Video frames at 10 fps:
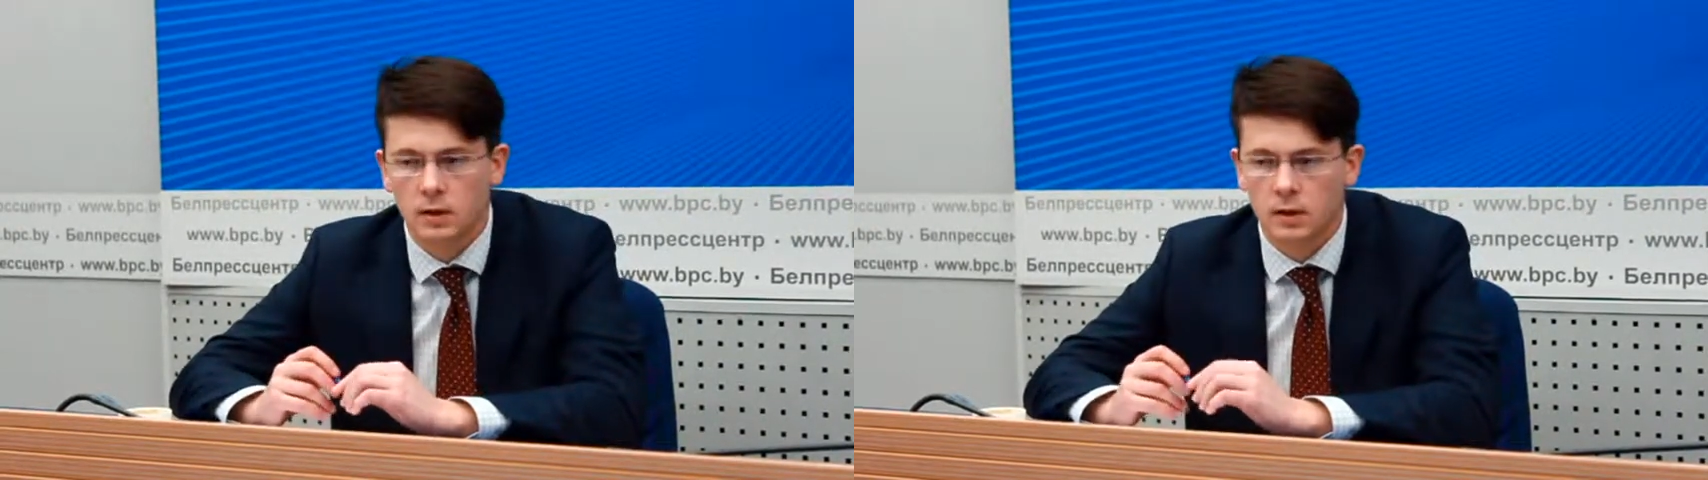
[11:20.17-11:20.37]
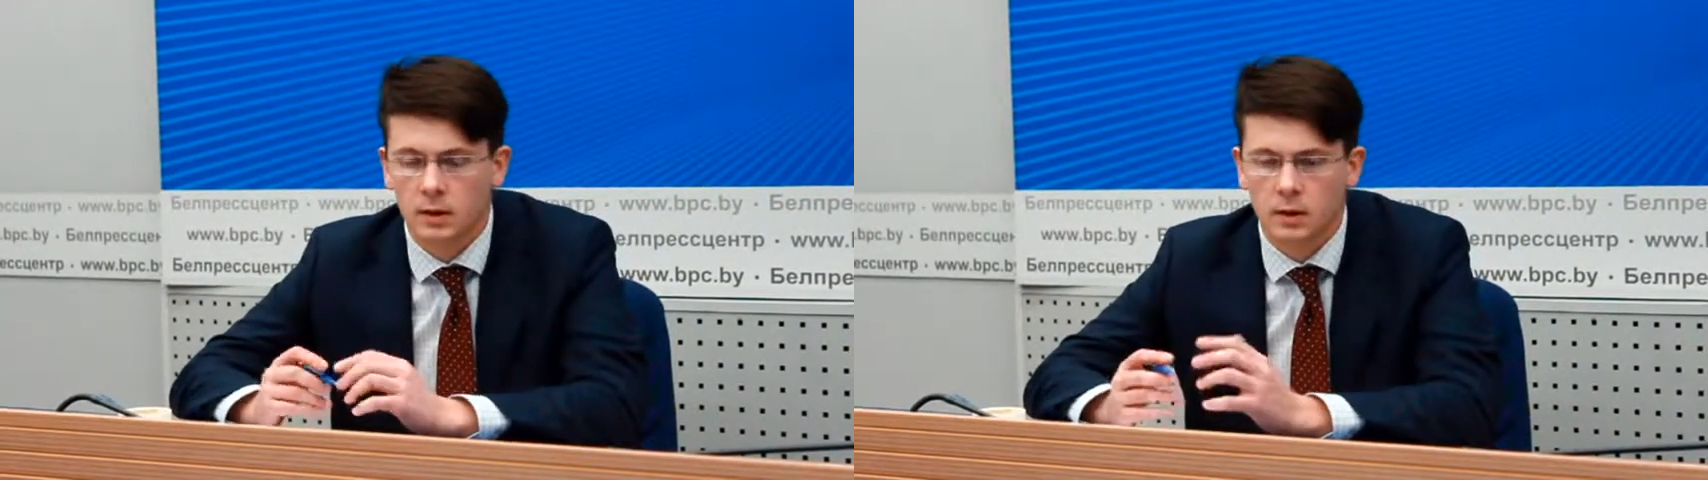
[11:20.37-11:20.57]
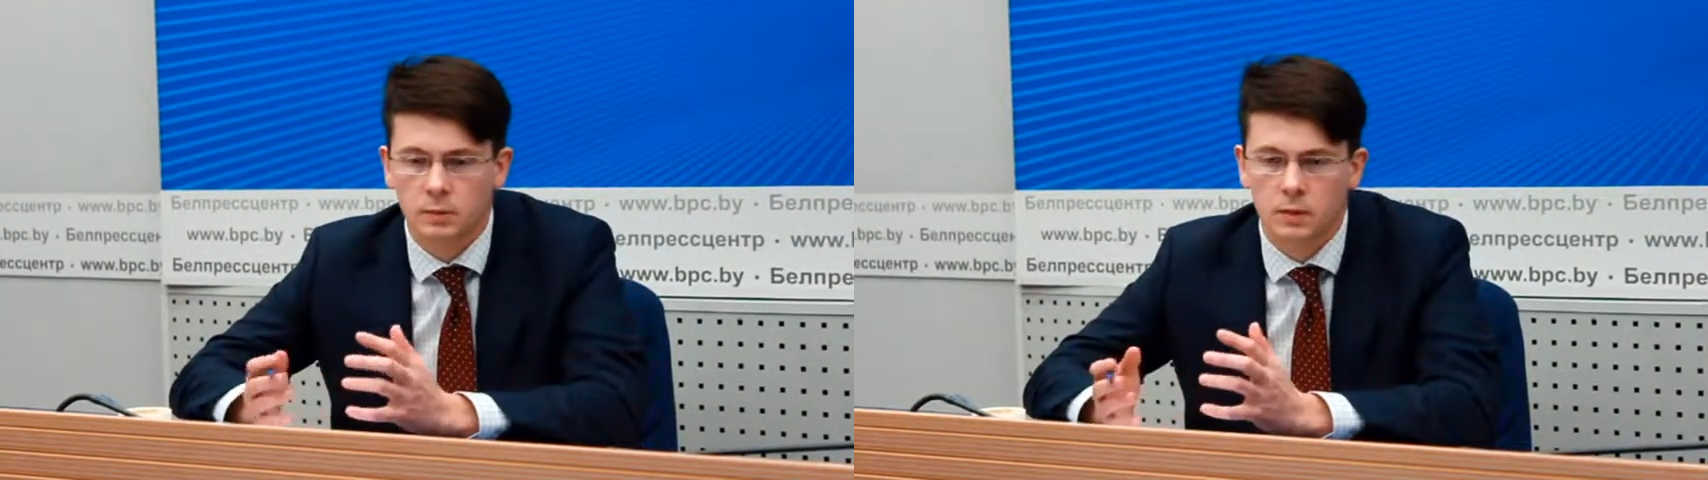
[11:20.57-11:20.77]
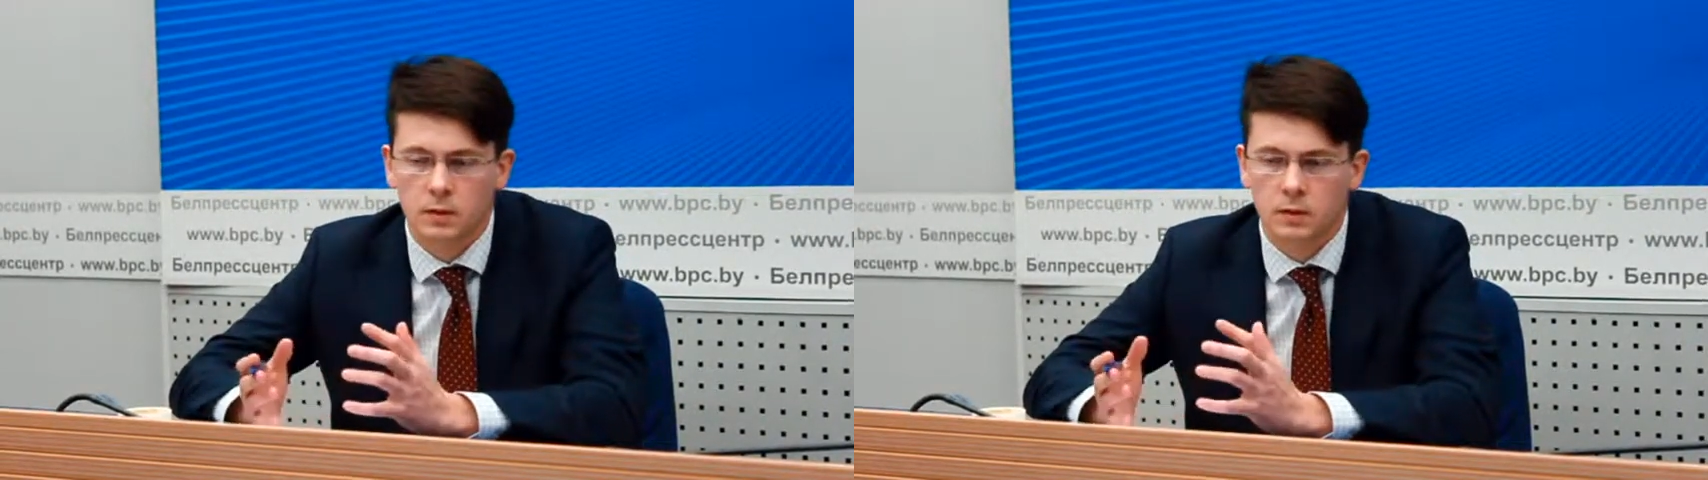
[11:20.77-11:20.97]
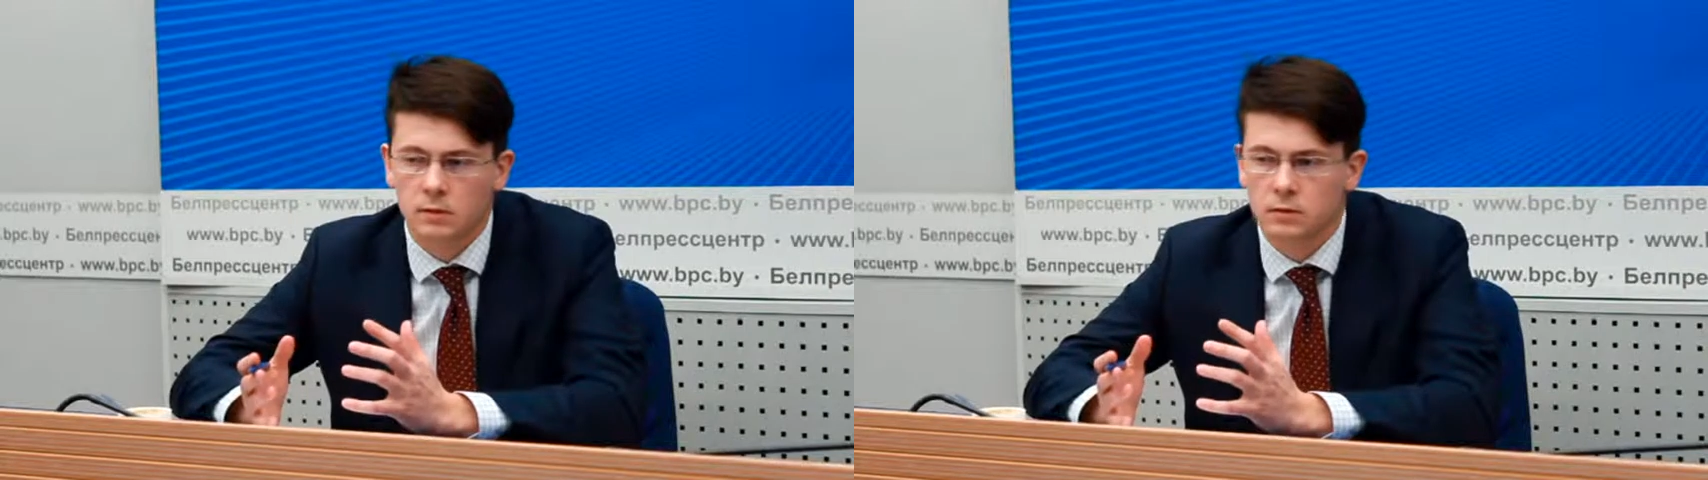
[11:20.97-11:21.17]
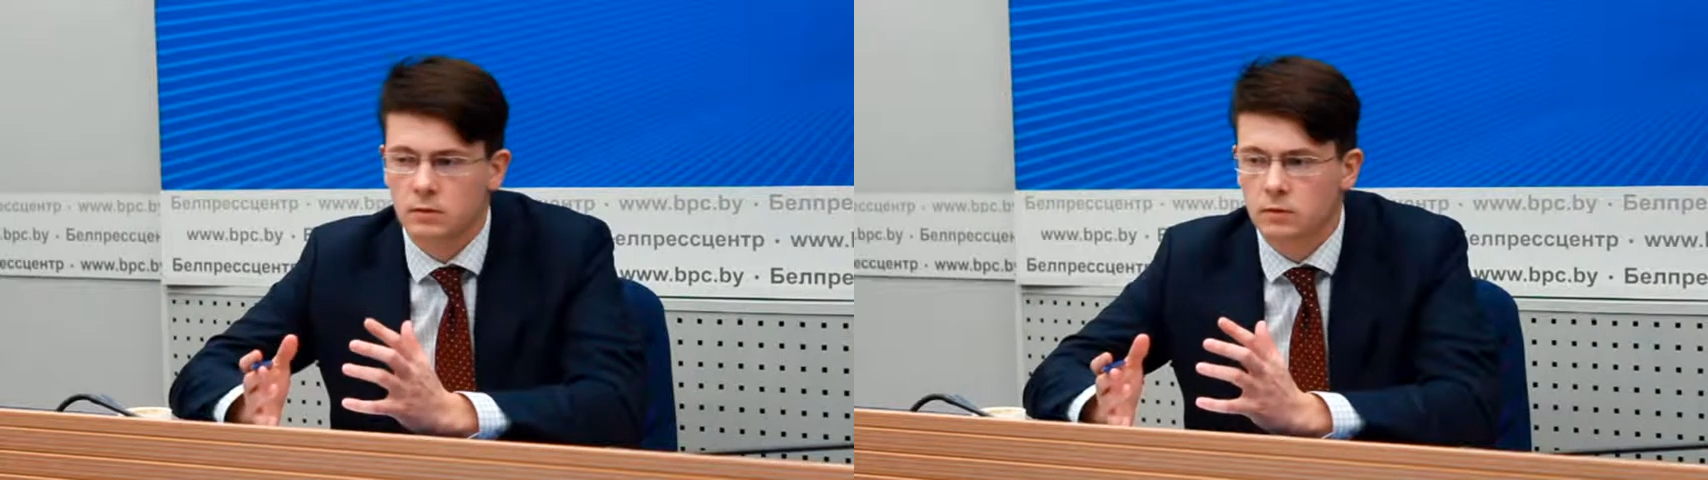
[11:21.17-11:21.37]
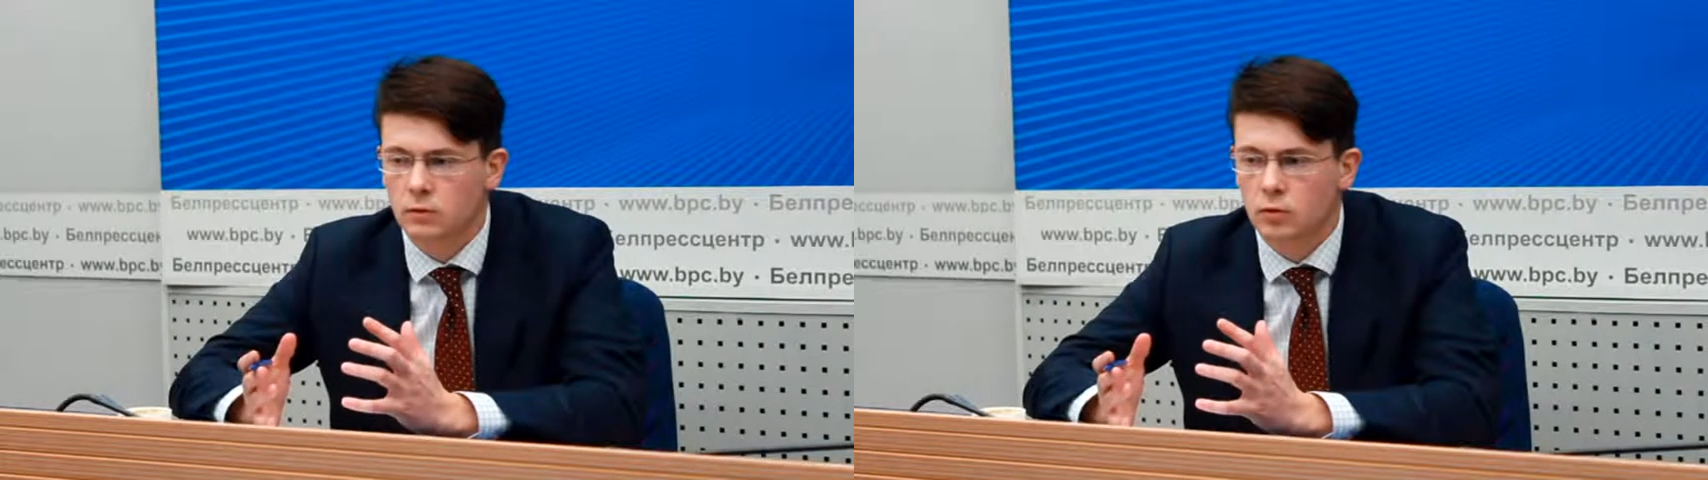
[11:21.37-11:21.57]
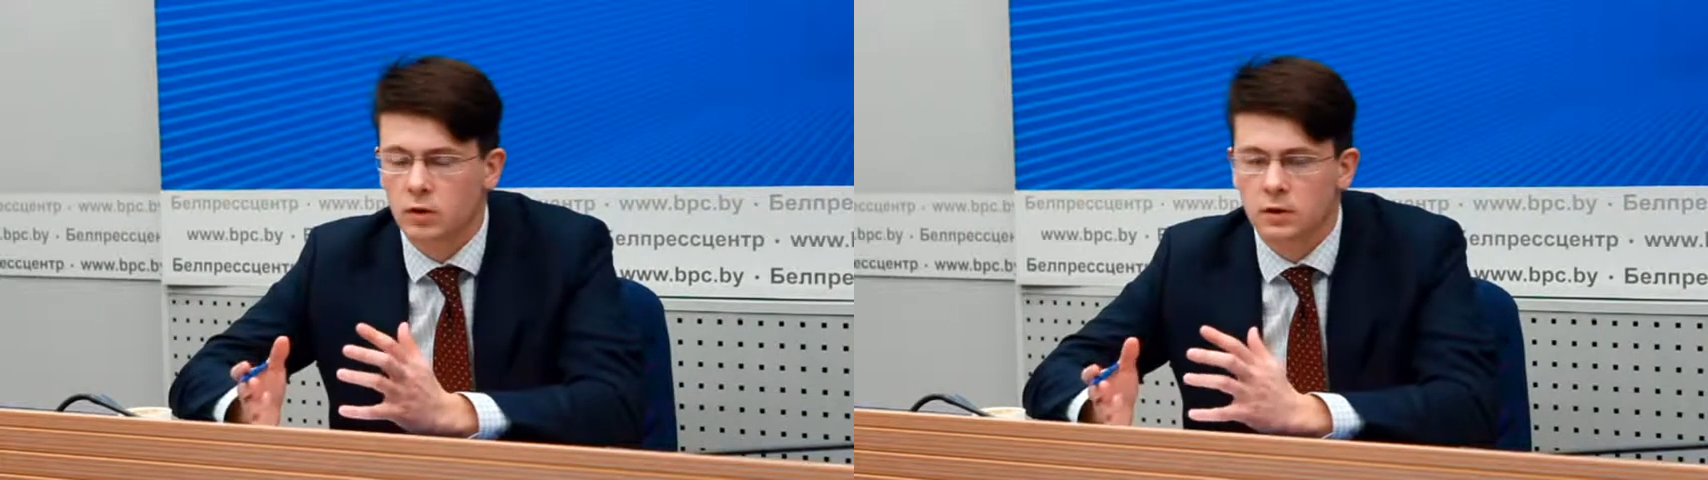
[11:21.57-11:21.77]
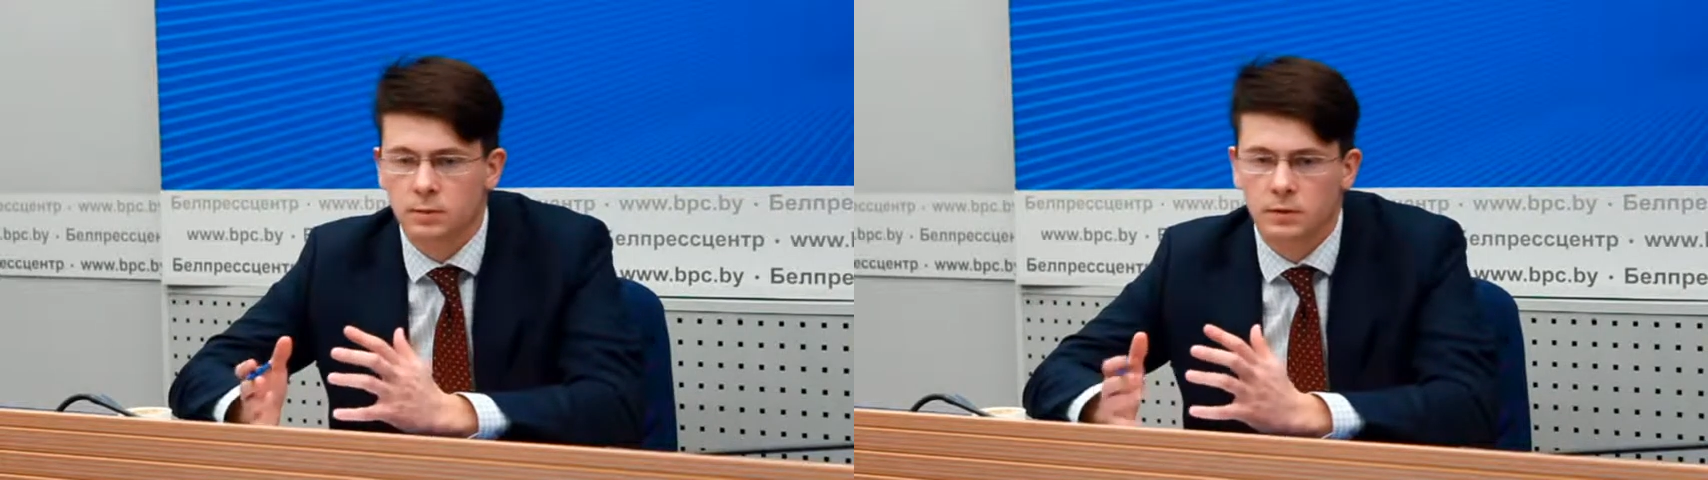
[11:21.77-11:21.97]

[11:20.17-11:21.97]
таких объектов в городе,